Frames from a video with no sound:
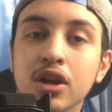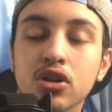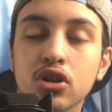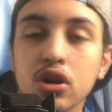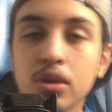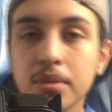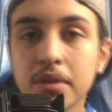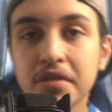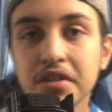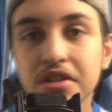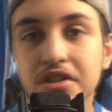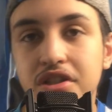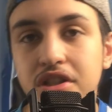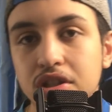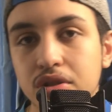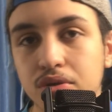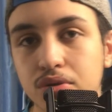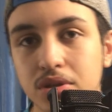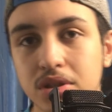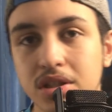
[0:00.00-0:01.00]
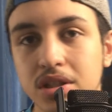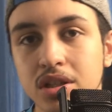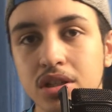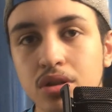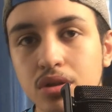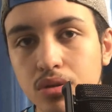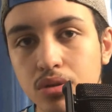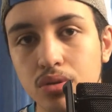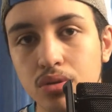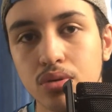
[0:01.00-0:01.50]
Comme avait dit
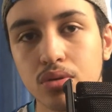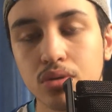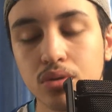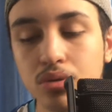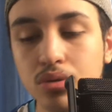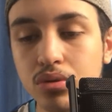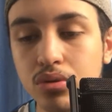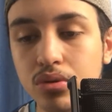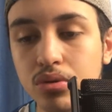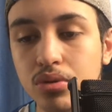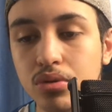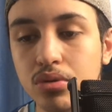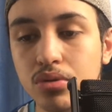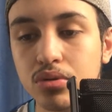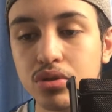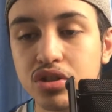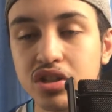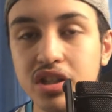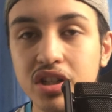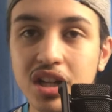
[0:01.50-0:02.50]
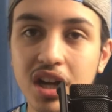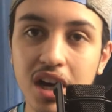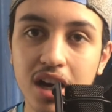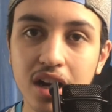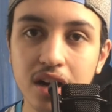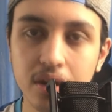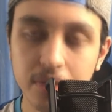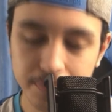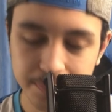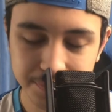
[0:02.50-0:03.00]
aussi le,
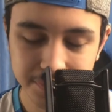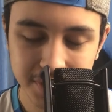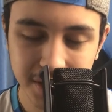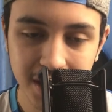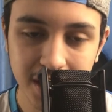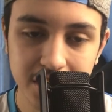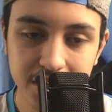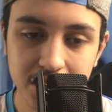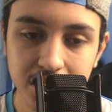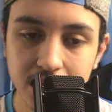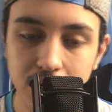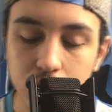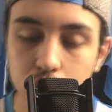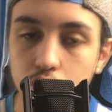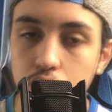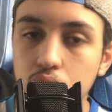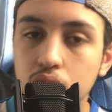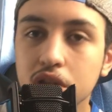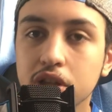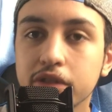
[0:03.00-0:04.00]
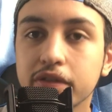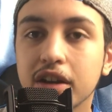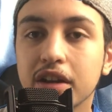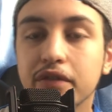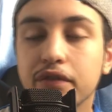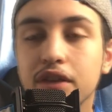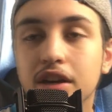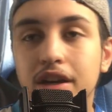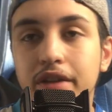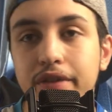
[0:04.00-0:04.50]
général, il a dit qu'il va
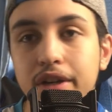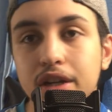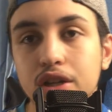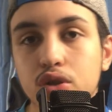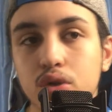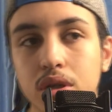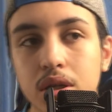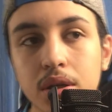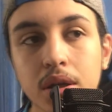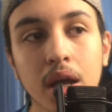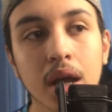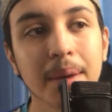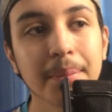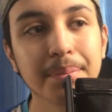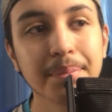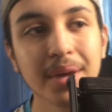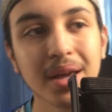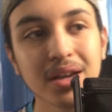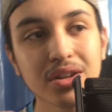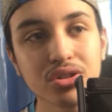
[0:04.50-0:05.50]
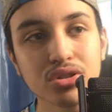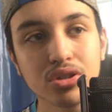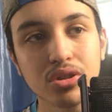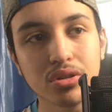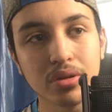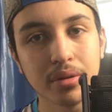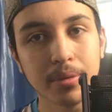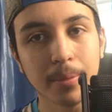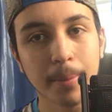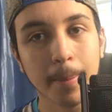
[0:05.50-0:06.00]
faire évacuer
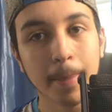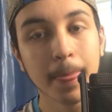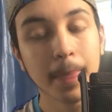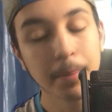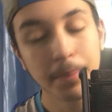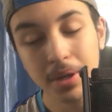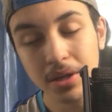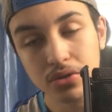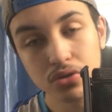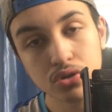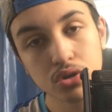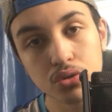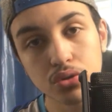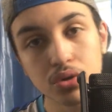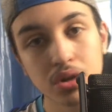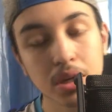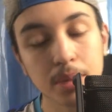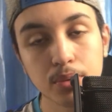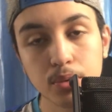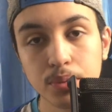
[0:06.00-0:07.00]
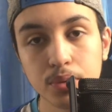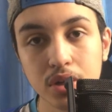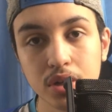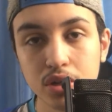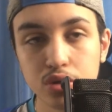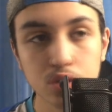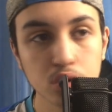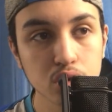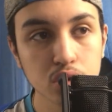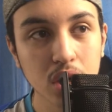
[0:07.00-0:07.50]
personne. Personne, donc la
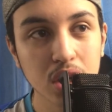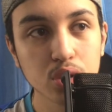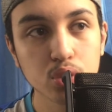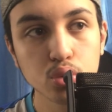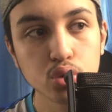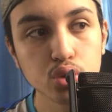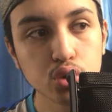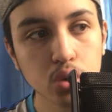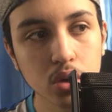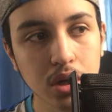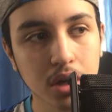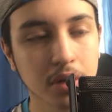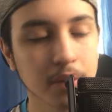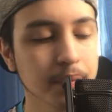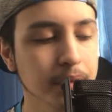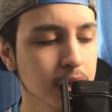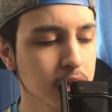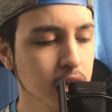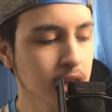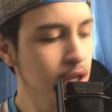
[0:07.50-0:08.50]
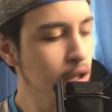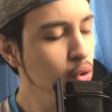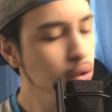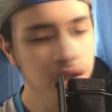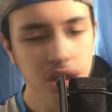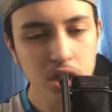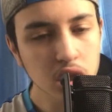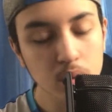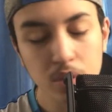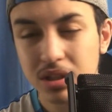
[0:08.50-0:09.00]
population sera toujours là.
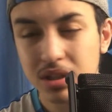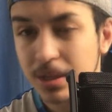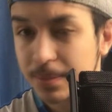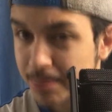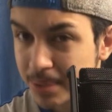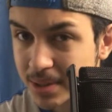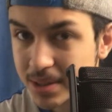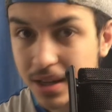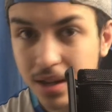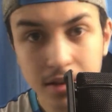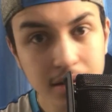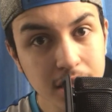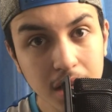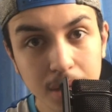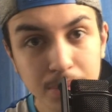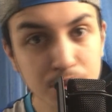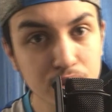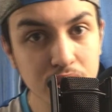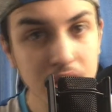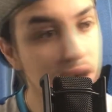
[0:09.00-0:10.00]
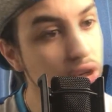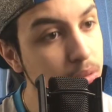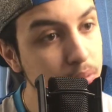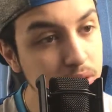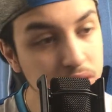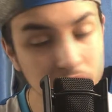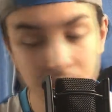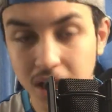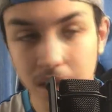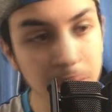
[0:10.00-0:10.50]
L'autre il commence à péter un câble, ça
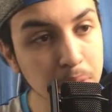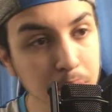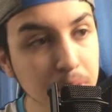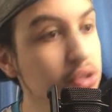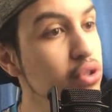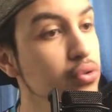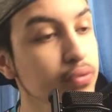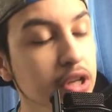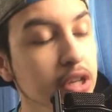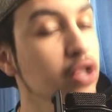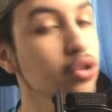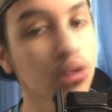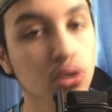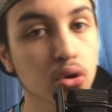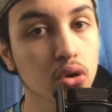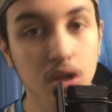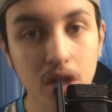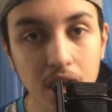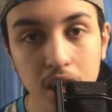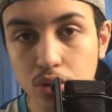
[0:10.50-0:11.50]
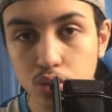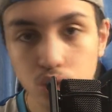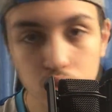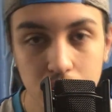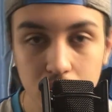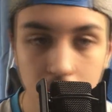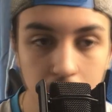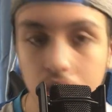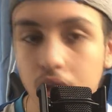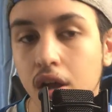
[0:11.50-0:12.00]
commence à la population va être encore là, tout
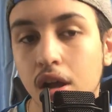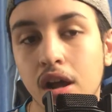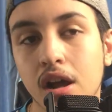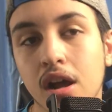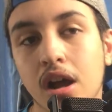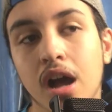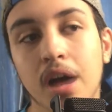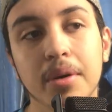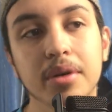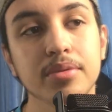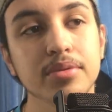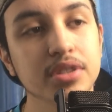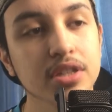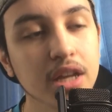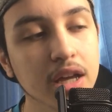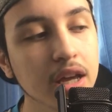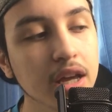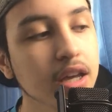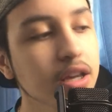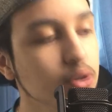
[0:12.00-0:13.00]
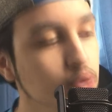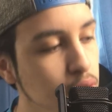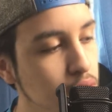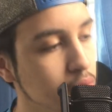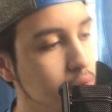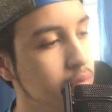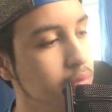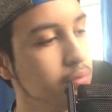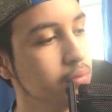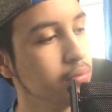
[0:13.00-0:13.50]
ça. Après il me dit,
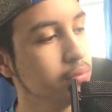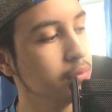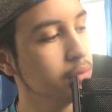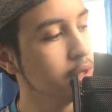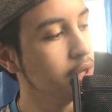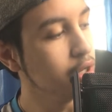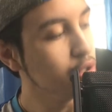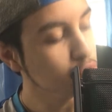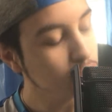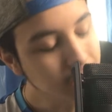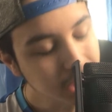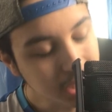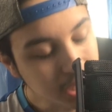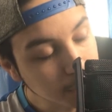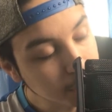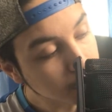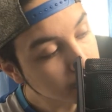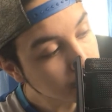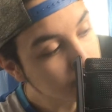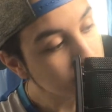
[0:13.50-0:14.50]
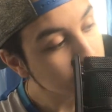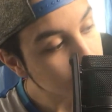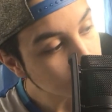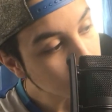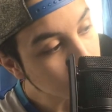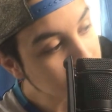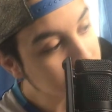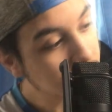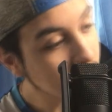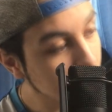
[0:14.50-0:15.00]
écoute, je veux dis que la
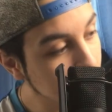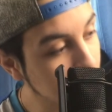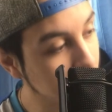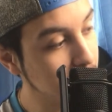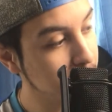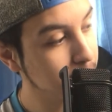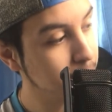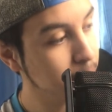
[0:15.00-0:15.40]
population elle sera là.